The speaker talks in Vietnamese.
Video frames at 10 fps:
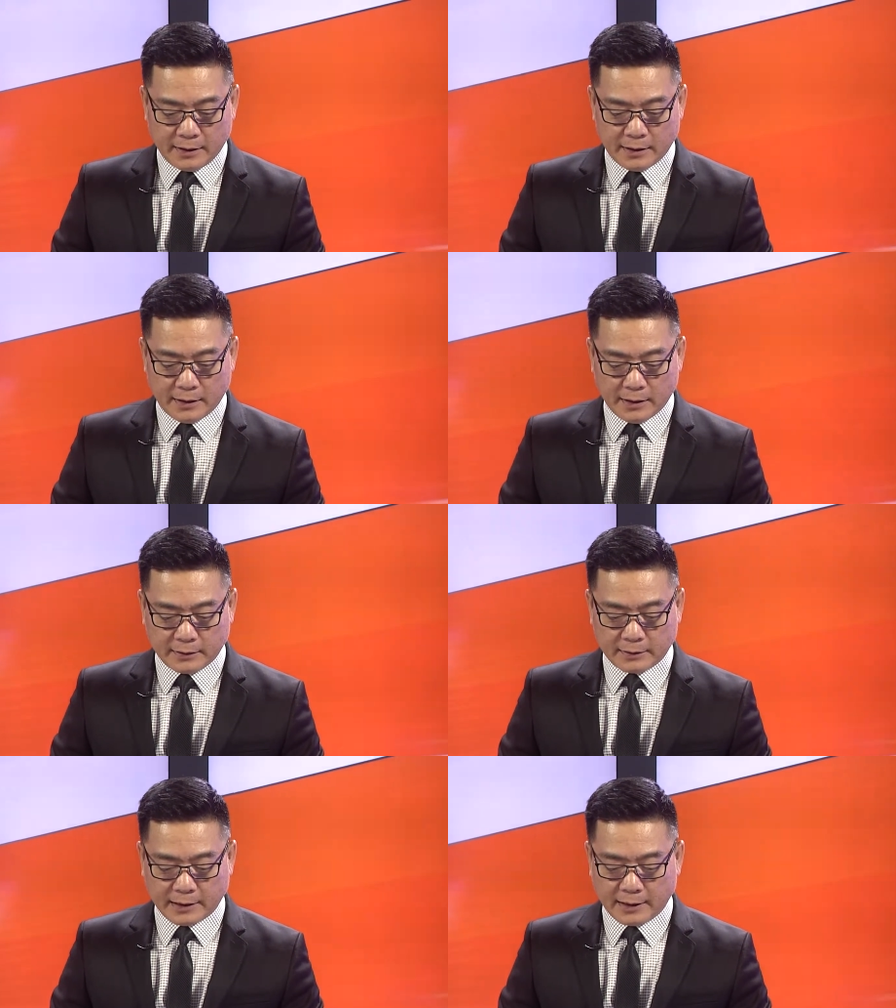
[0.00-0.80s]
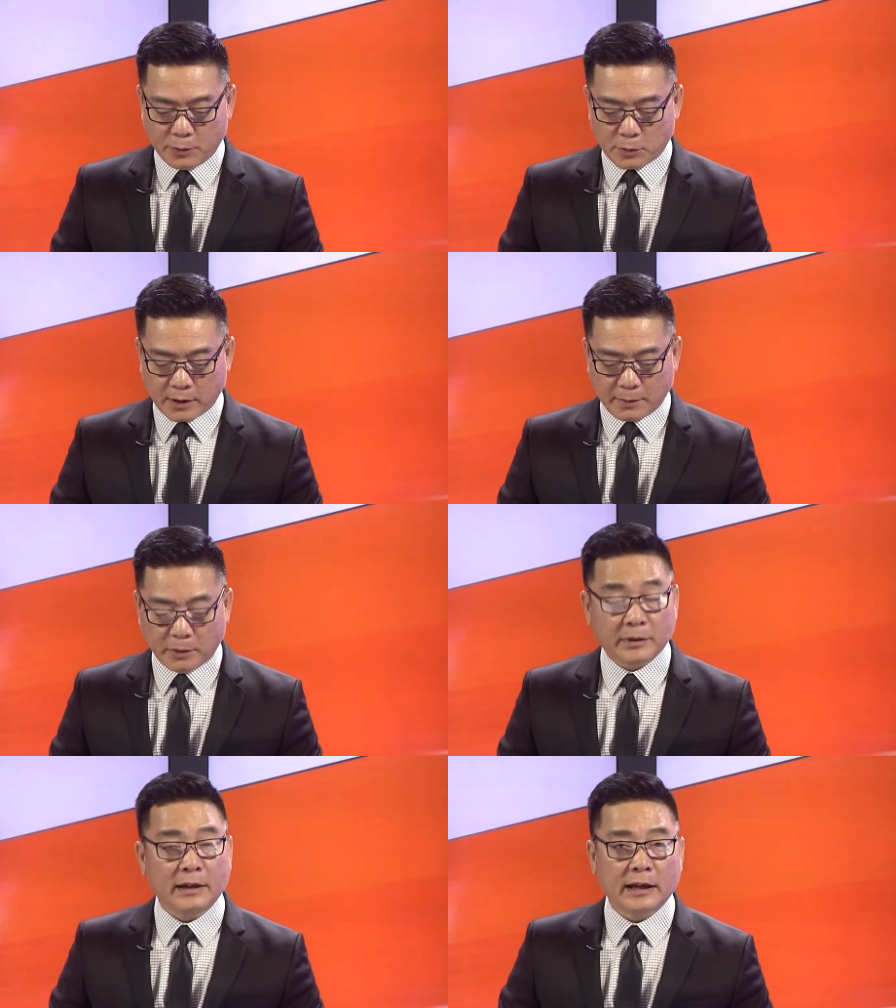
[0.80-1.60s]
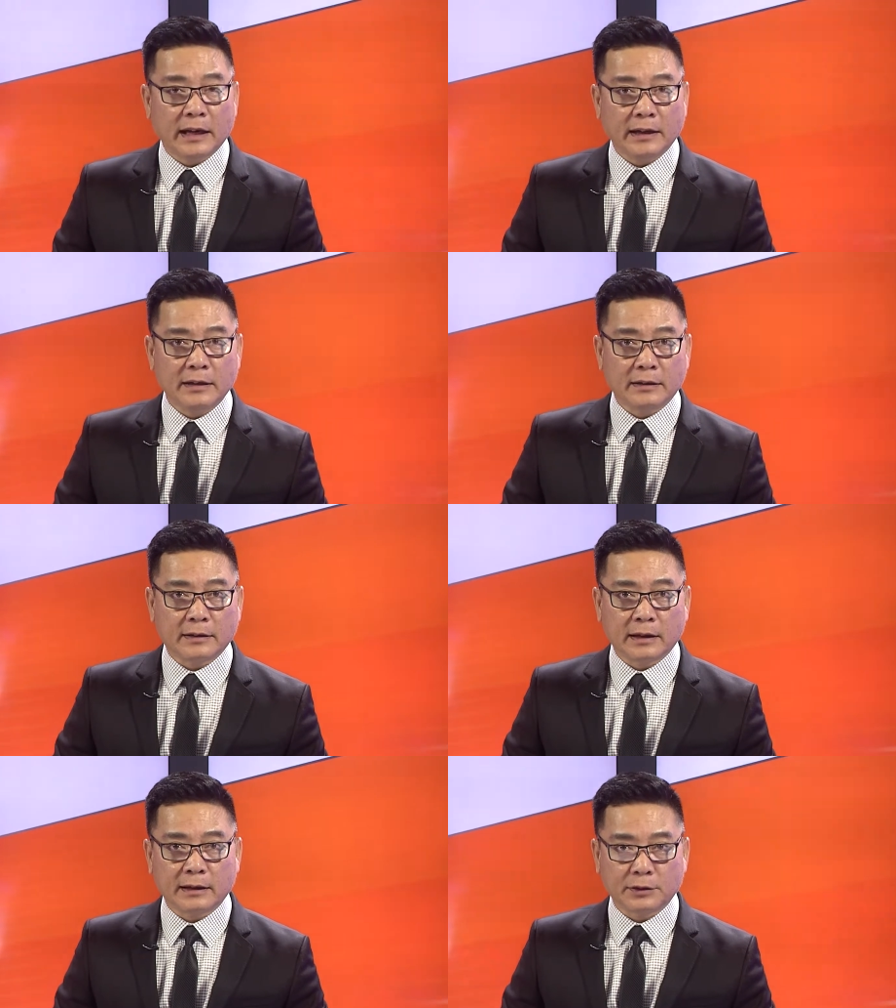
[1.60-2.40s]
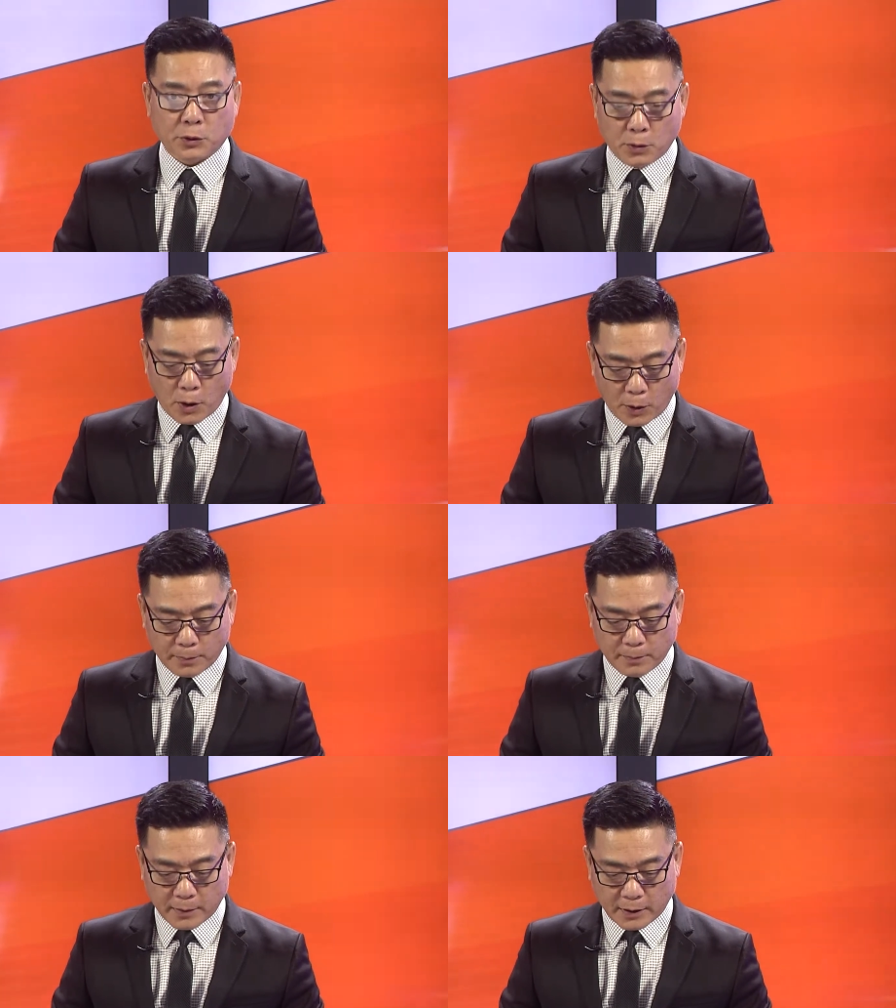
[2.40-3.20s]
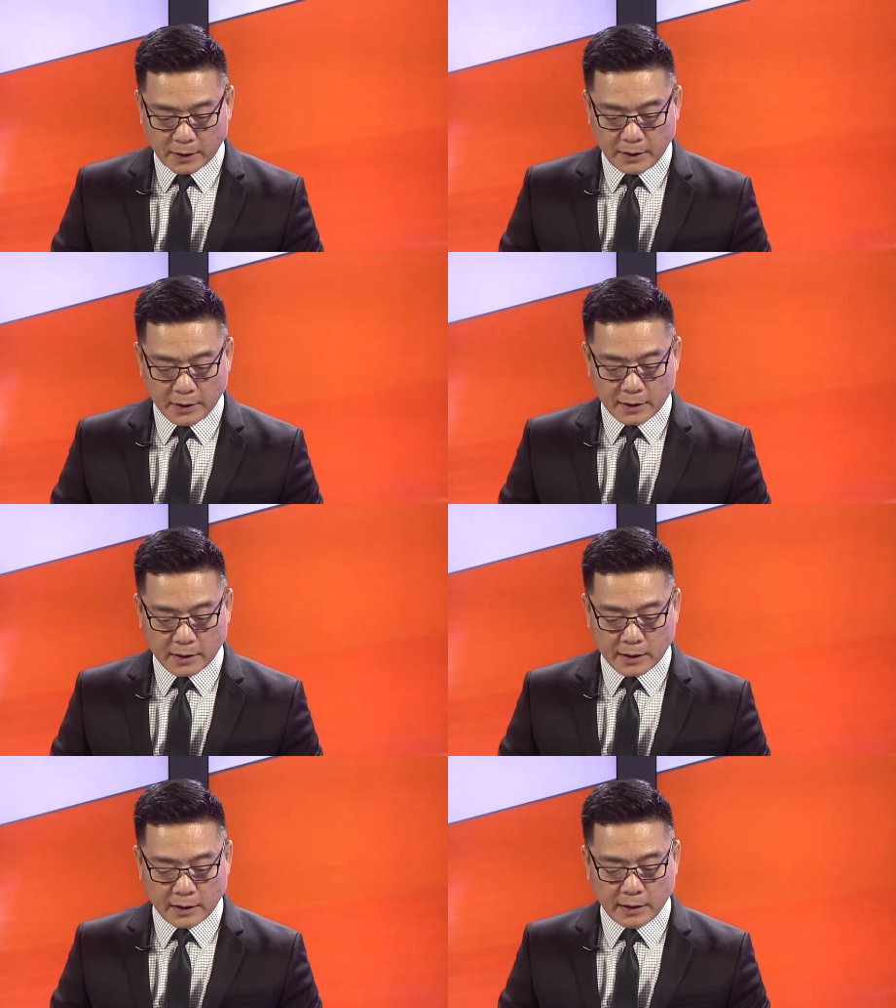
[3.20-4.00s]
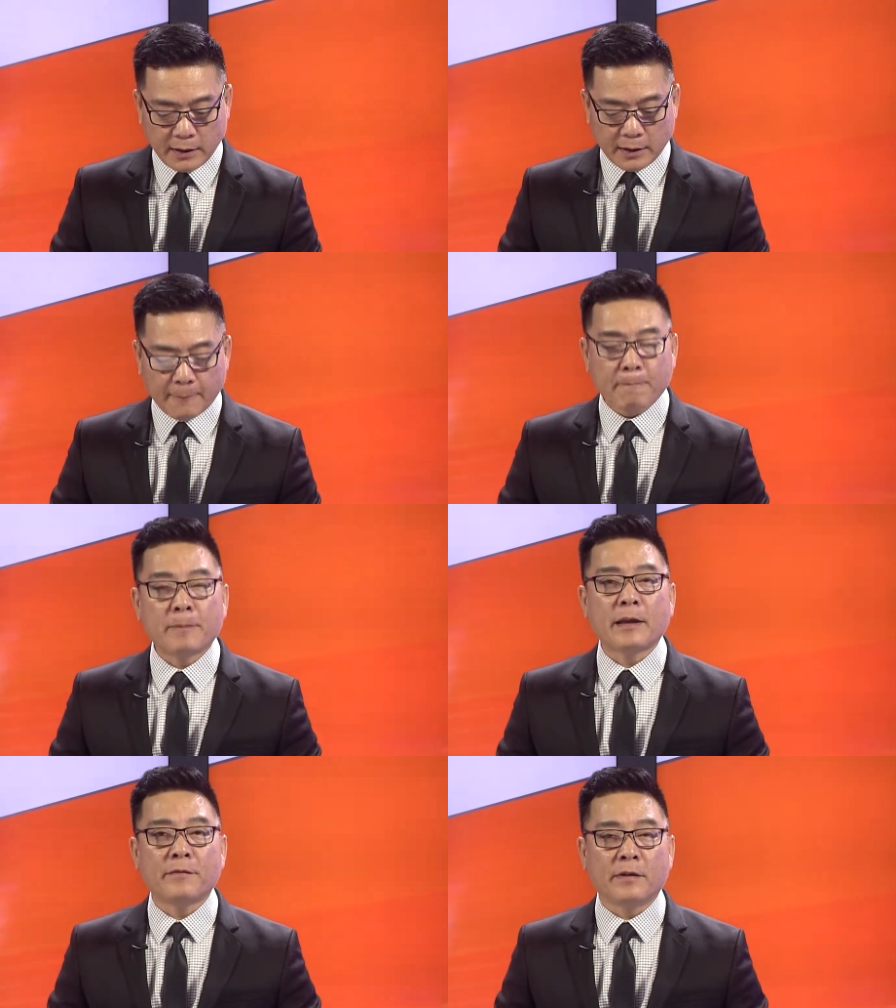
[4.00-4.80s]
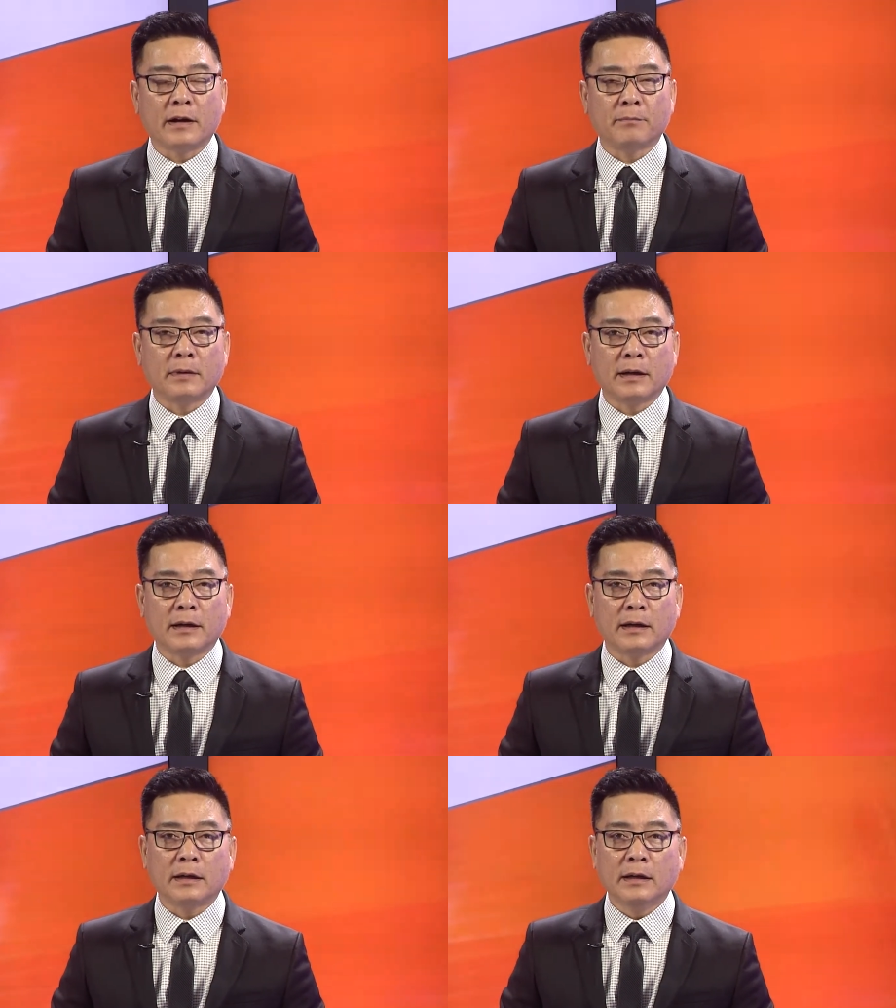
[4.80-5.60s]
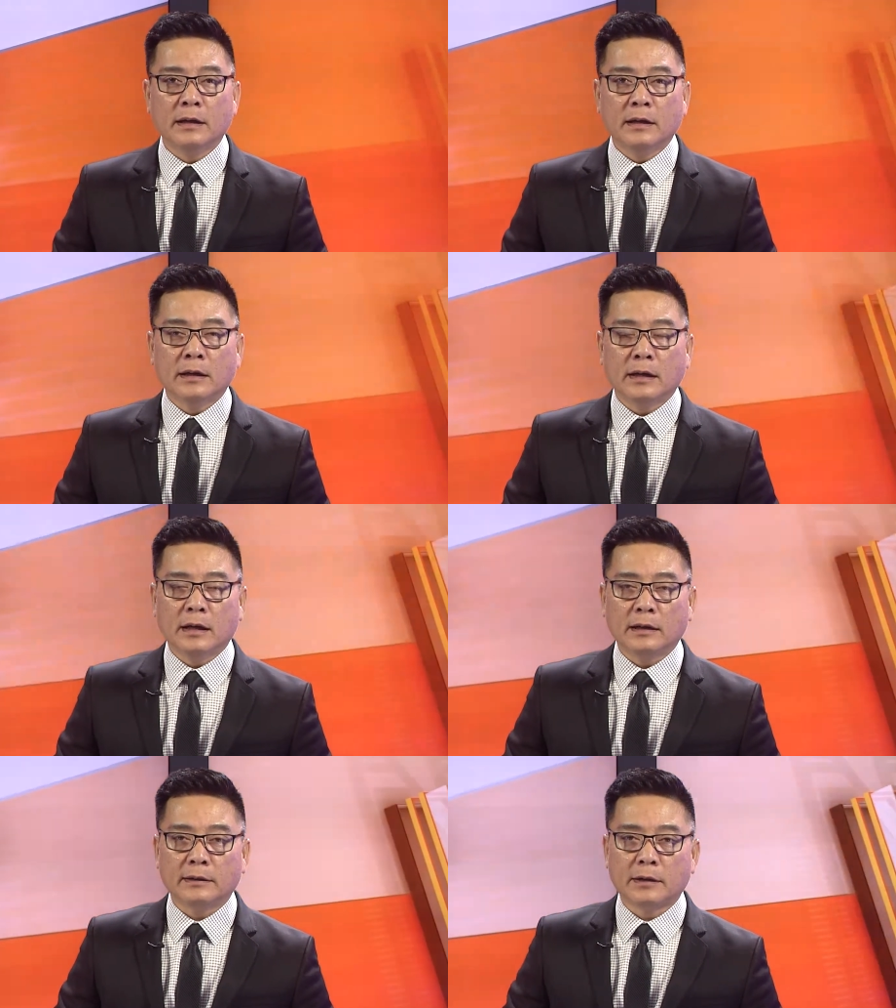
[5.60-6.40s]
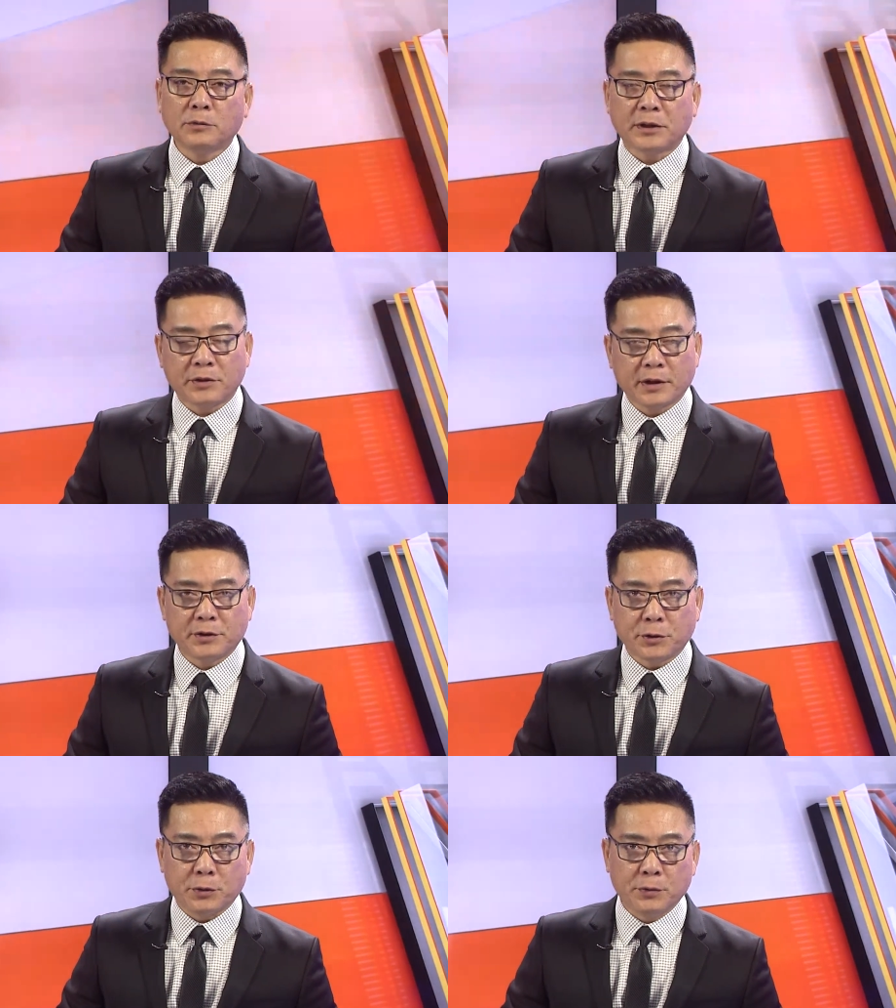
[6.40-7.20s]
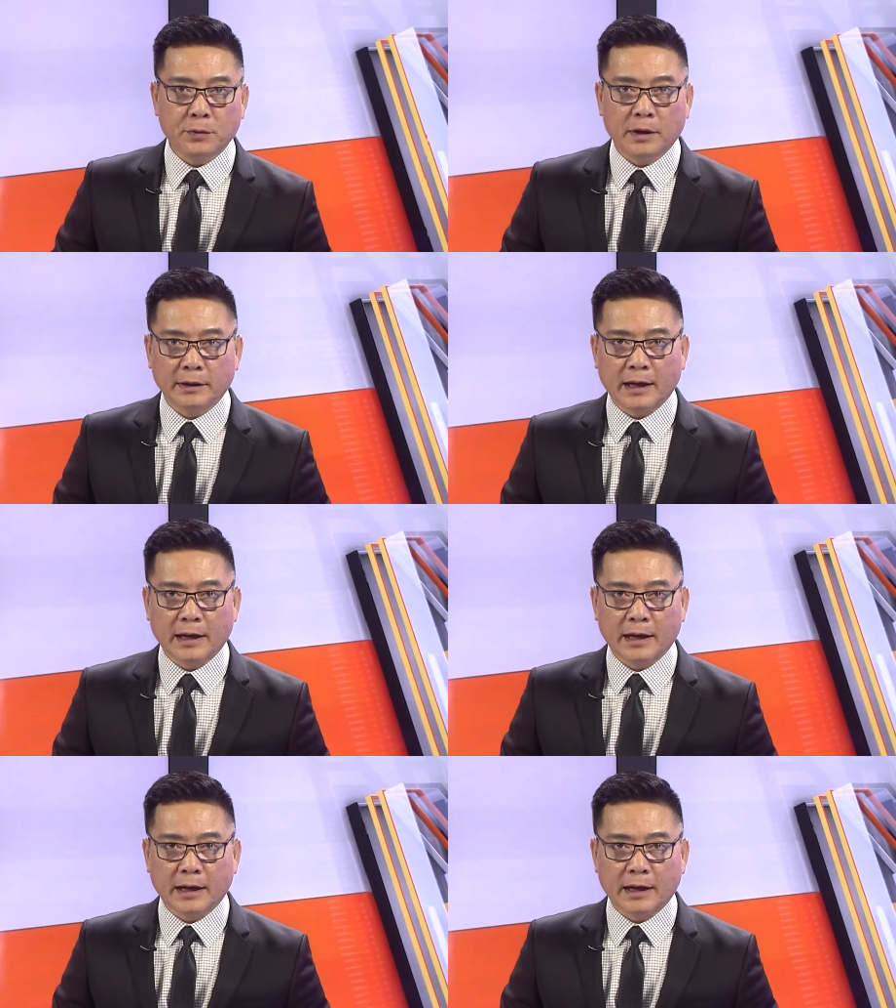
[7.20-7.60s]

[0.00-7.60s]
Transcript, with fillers: À, cái cuộc à, biểu tình này được à, tụ họp bởi những cái à, nhân vật mà à, đấu tranh cho dân chủ để